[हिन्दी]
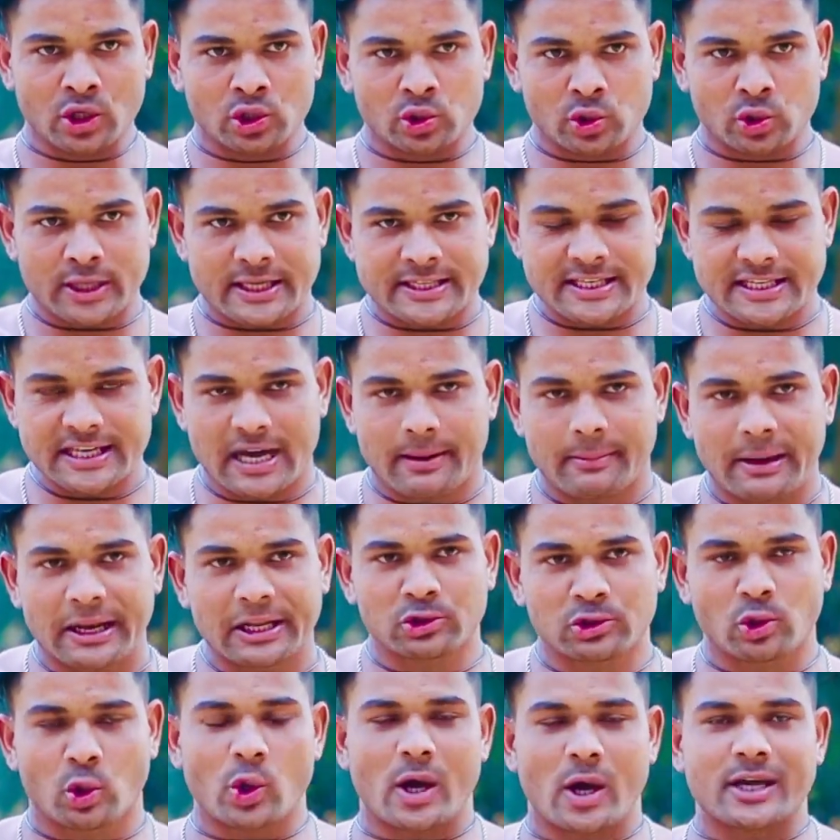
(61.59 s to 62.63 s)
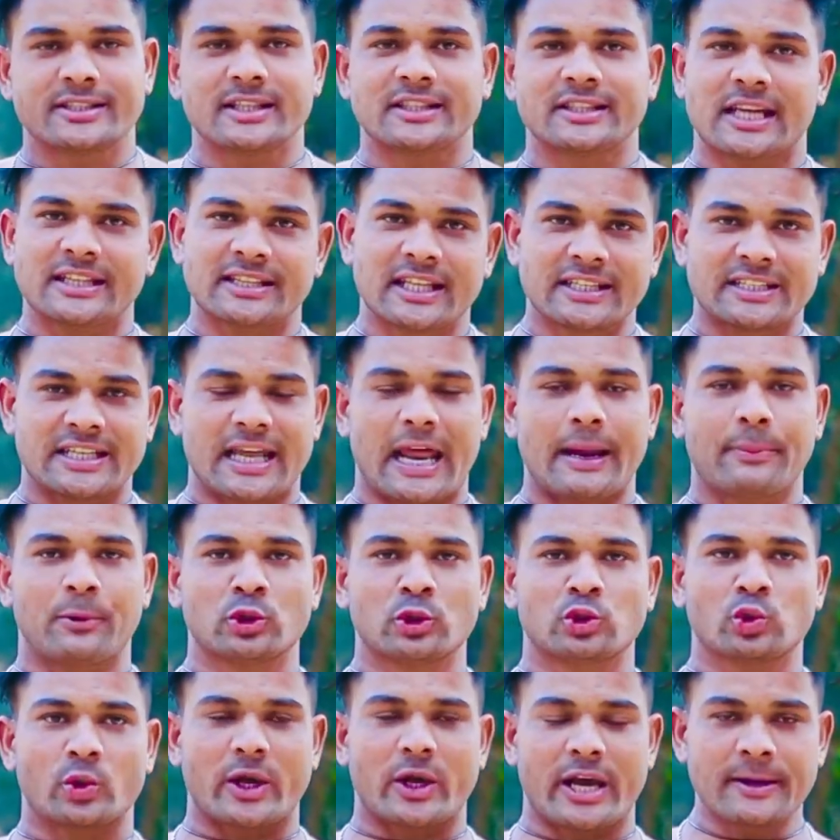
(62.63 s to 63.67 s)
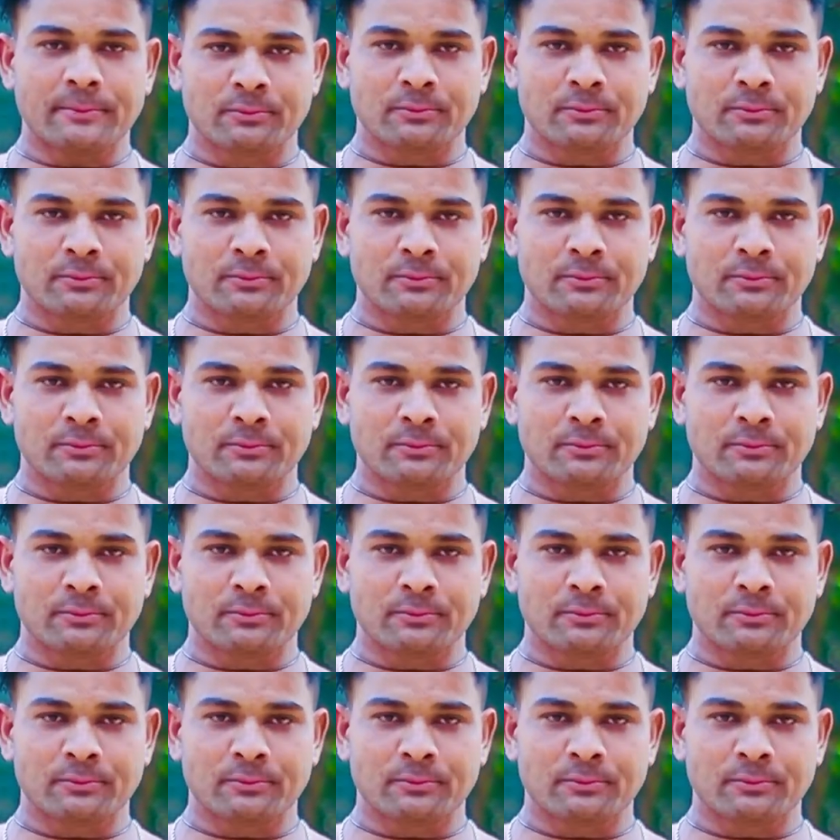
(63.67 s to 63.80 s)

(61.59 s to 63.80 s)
तो जैसे कि हमारे दोनों हाथ से दस दस रैप हो चुके हैं